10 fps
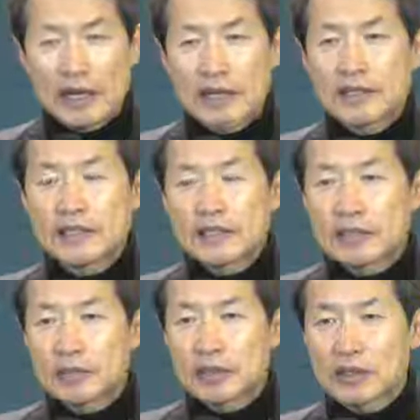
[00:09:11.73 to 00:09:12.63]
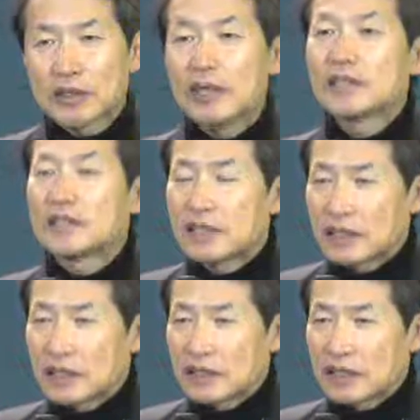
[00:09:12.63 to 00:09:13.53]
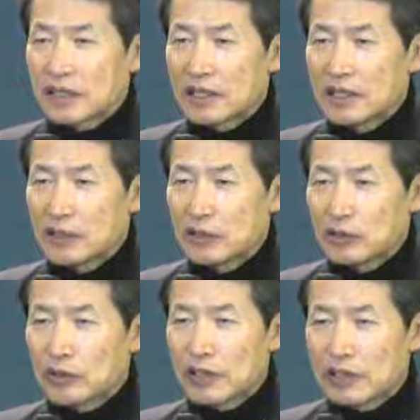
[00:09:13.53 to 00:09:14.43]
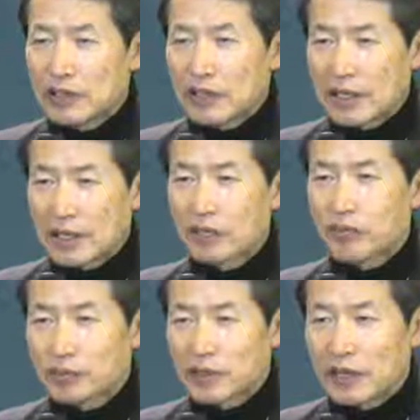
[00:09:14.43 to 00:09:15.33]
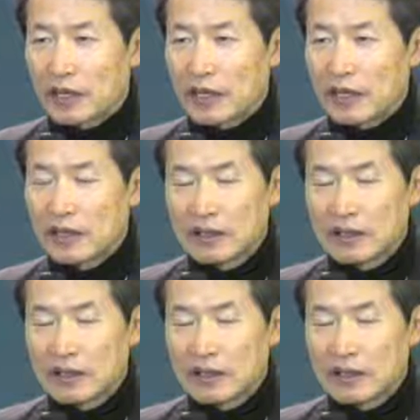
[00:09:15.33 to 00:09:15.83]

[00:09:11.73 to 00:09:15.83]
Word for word: 해질 때부터 해질 때까지가 유대인들에게 하루입니다.